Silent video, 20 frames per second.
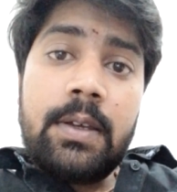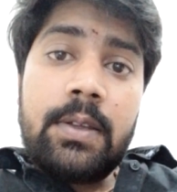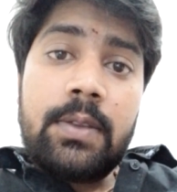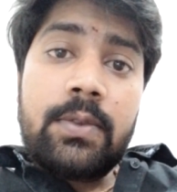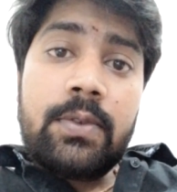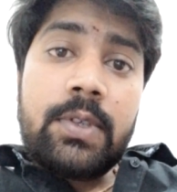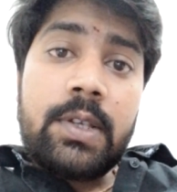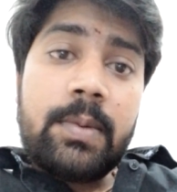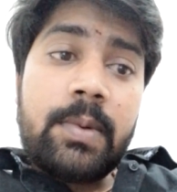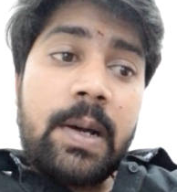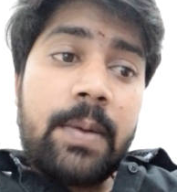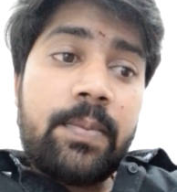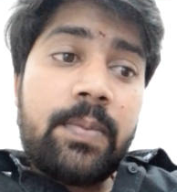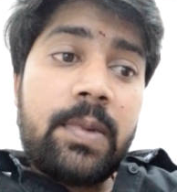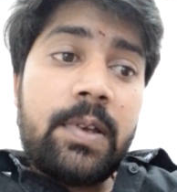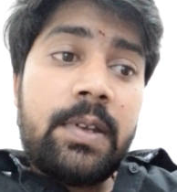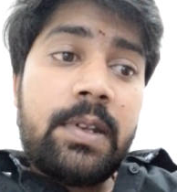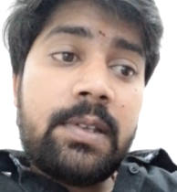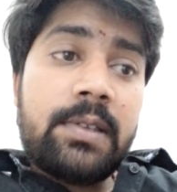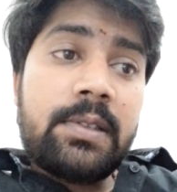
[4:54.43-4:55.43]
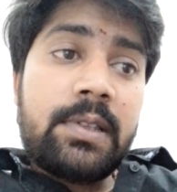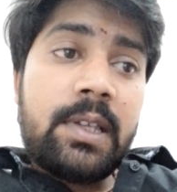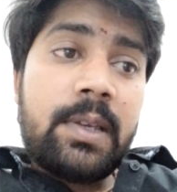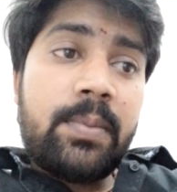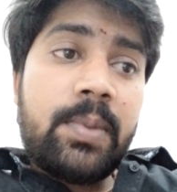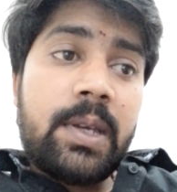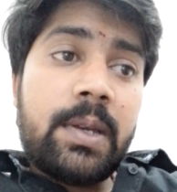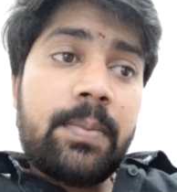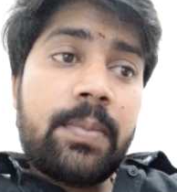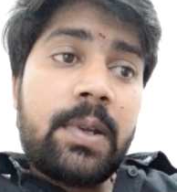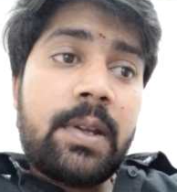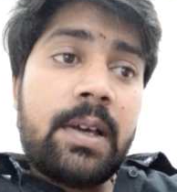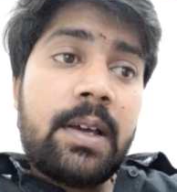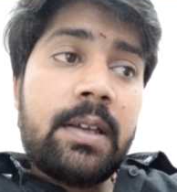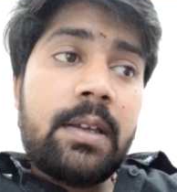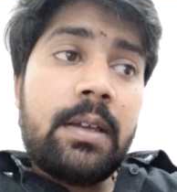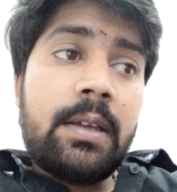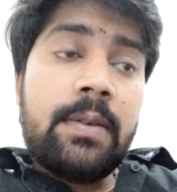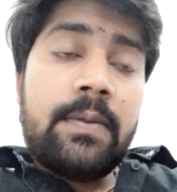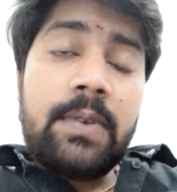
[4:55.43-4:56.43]
तो जब आप रिश्ते पे अपना
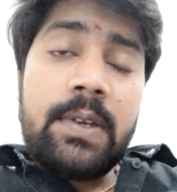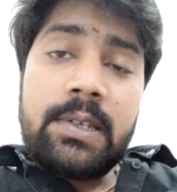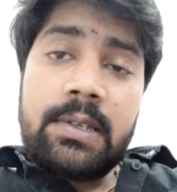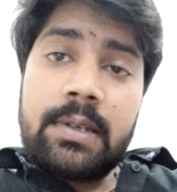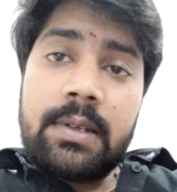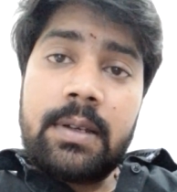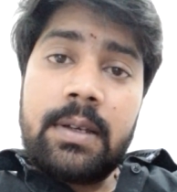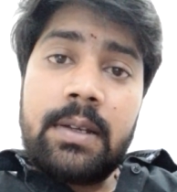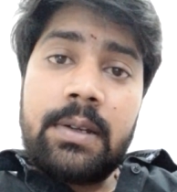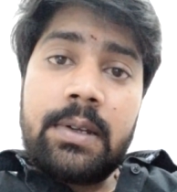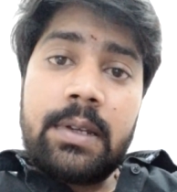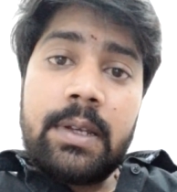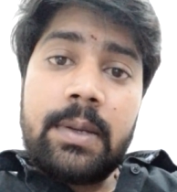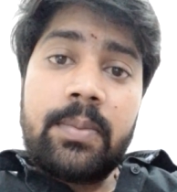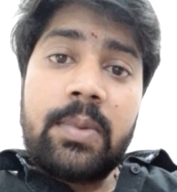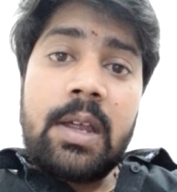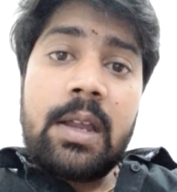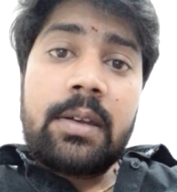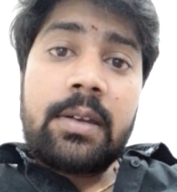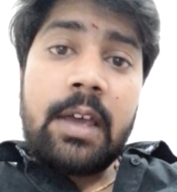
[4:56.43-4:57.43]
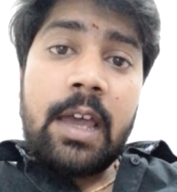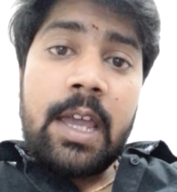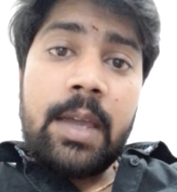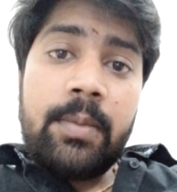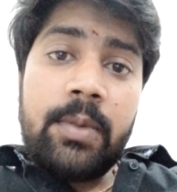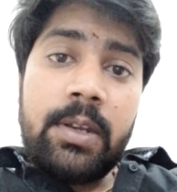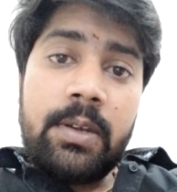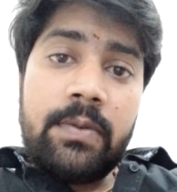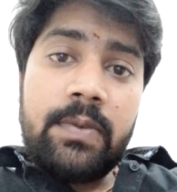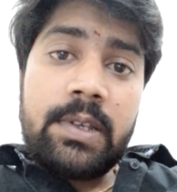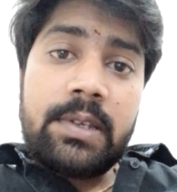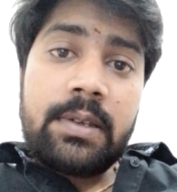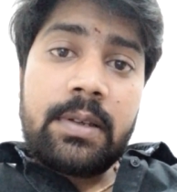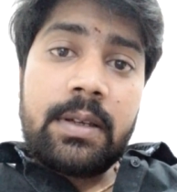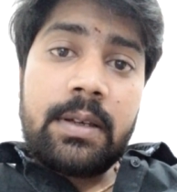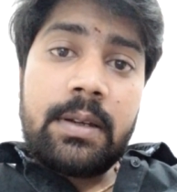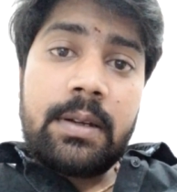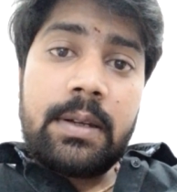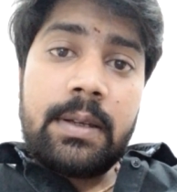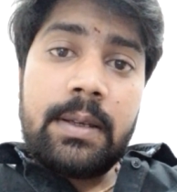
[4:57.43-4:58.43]
इन्वेस्ट कर रहे हैं अपना टाइम इन्वेस्ट
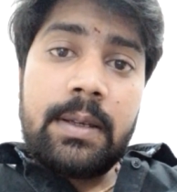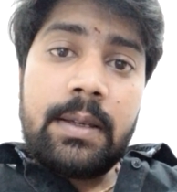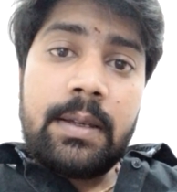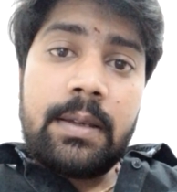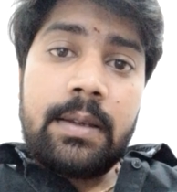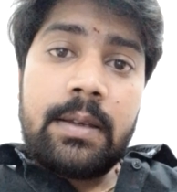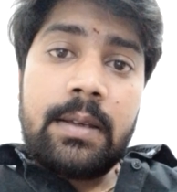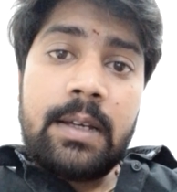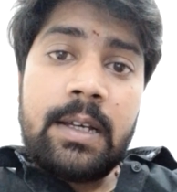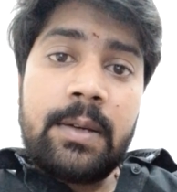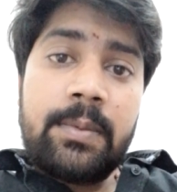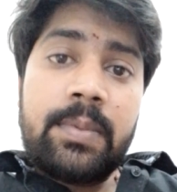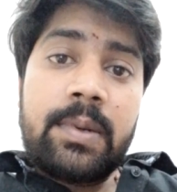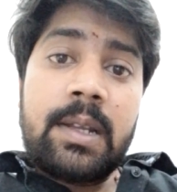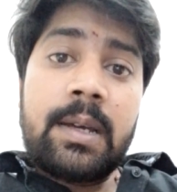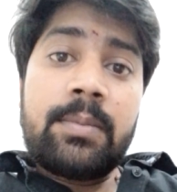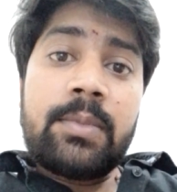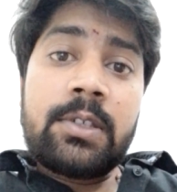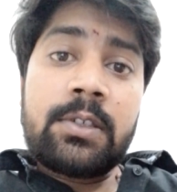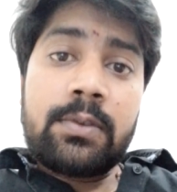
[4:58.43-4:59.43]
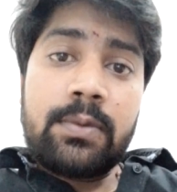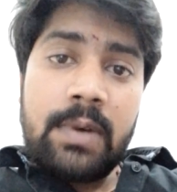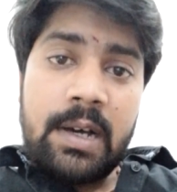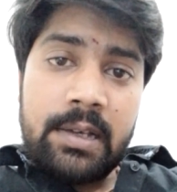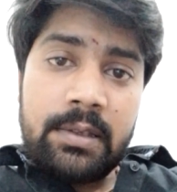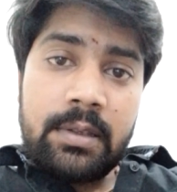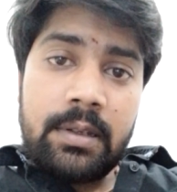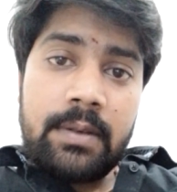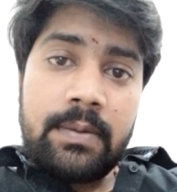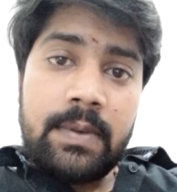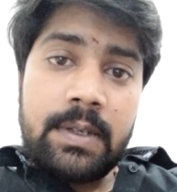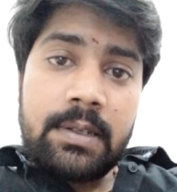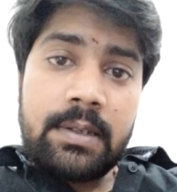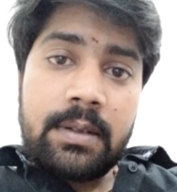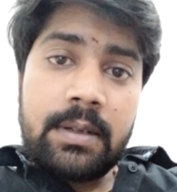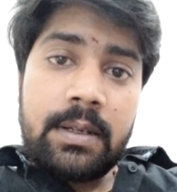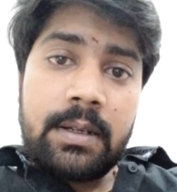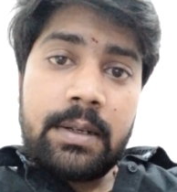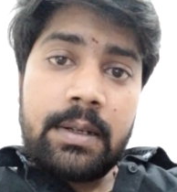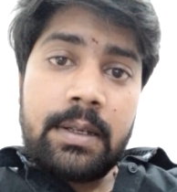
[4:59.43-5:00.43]
कर रहे हैं अपना विश्वास इन्वेस्ट
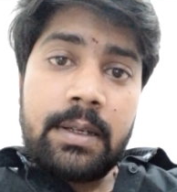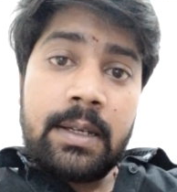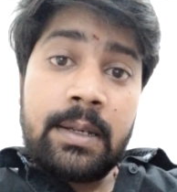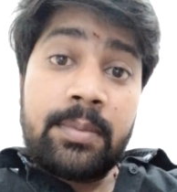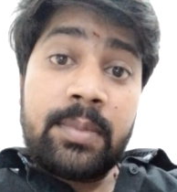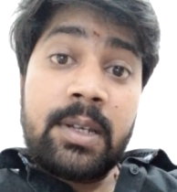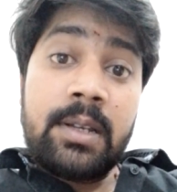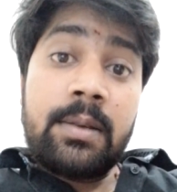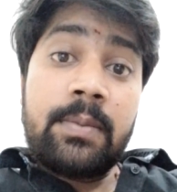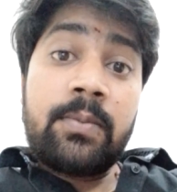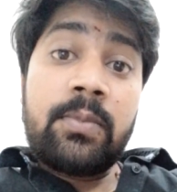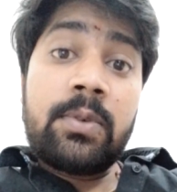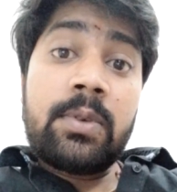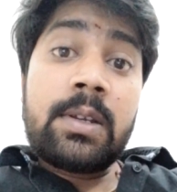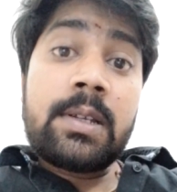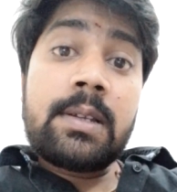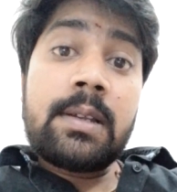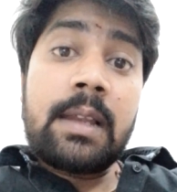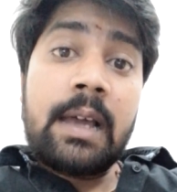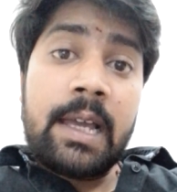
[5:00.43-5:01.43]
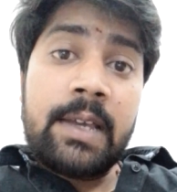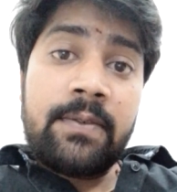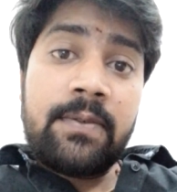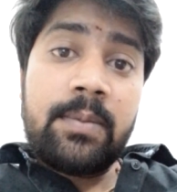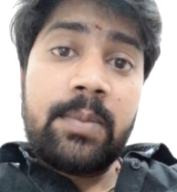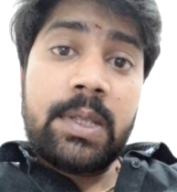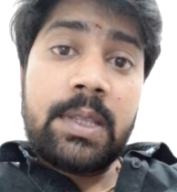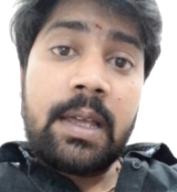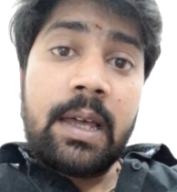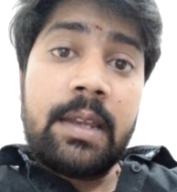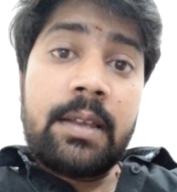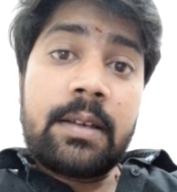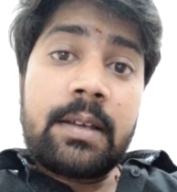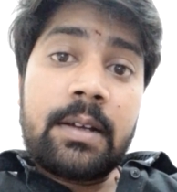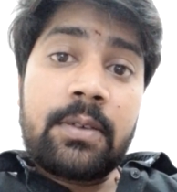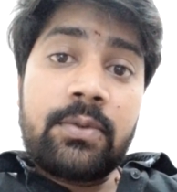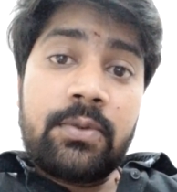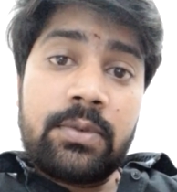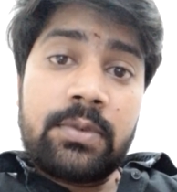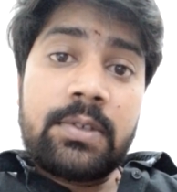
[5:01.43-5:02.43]
कर रहे हैं अपनी पूरी लाइफ बिताने का
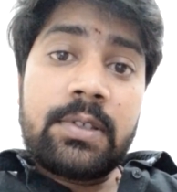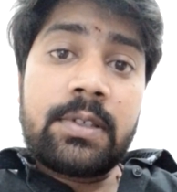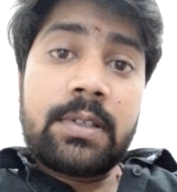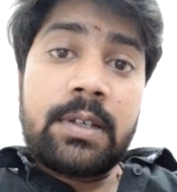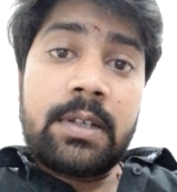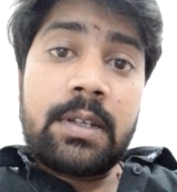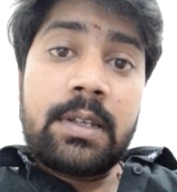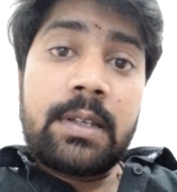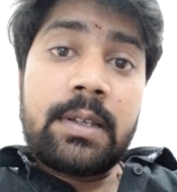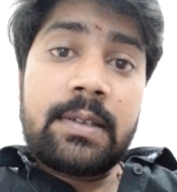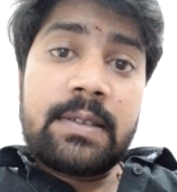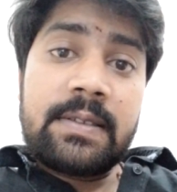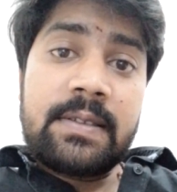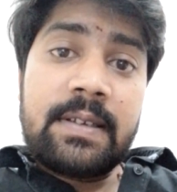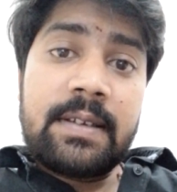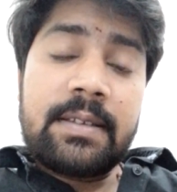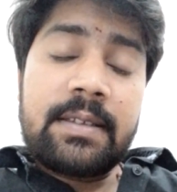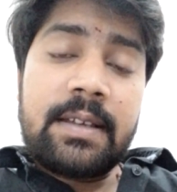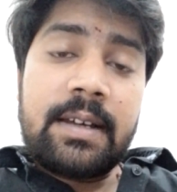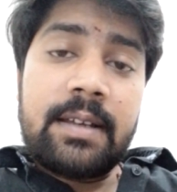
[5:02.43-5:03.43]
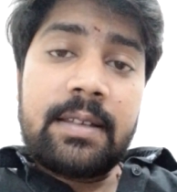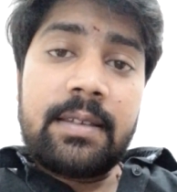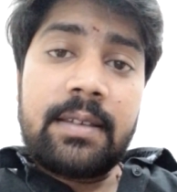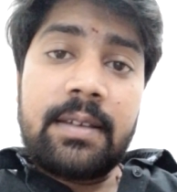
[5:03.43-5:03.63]
कोशिश कर रहे हैं किसी के साथ